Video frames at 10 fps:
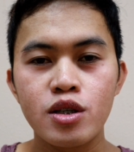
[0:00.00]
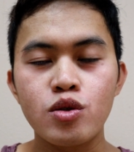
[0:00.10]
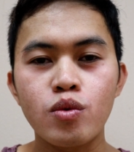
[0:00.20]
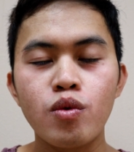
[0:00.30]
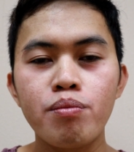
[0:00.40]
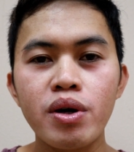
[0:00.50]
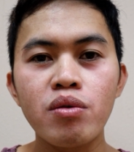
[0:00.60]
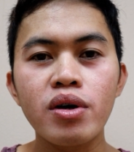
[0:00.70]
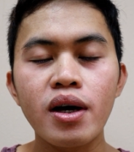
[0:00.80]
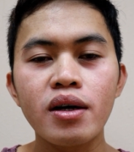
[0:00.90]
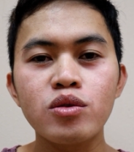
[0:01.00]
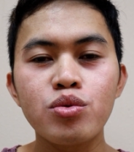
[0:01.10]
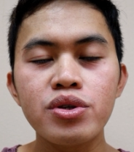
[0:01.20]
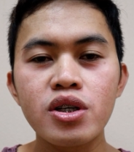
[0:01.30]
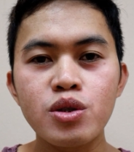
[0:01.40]
So, kung meron kang
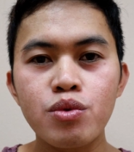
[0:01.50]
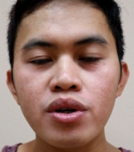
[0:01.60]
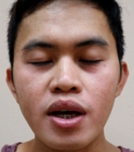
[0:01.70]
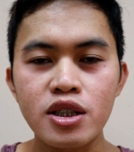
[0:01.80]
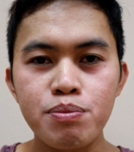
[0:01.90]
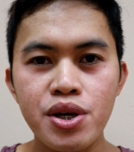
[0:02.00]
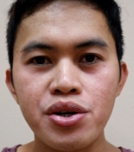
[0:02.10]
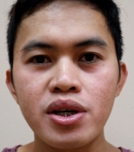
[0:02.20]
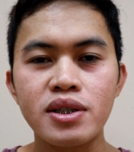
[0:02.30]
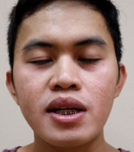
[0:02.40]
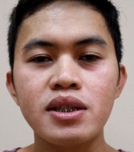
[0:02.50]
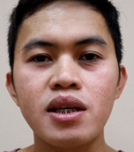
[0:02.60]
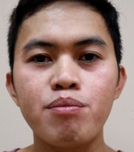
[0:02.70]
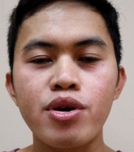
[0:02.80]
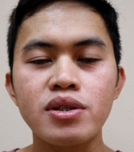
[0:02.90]
2 years work experience,
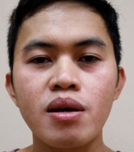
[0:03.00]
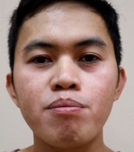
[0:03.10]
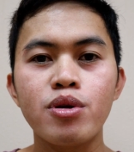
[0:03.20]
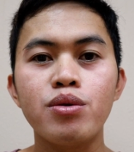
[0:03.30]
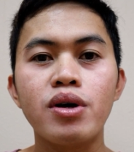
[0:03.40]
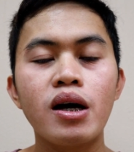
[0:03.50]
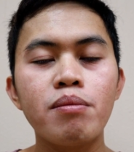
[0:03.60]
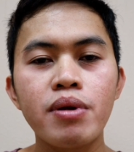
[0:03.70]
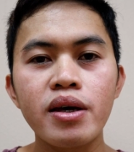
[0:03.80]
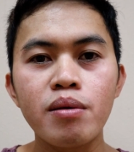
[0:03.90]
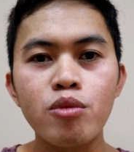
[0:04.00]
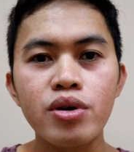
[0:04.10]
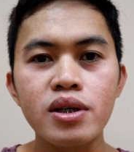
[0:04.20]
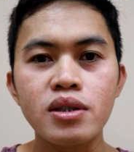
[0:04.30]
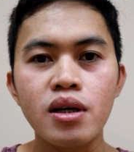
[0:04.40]
let's say for example, yung a-applyan
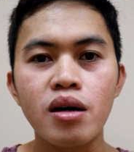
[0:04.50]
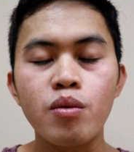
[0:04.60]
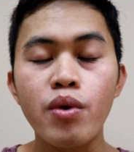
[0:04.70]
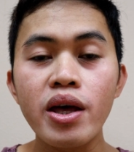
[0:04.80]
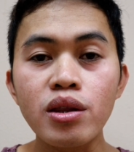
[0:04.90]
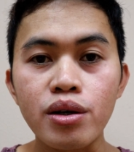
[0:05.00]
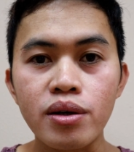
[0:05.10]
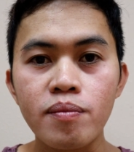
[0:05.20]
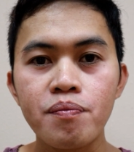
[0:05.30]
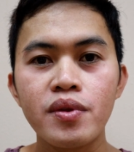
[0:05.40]
mo is a waiter,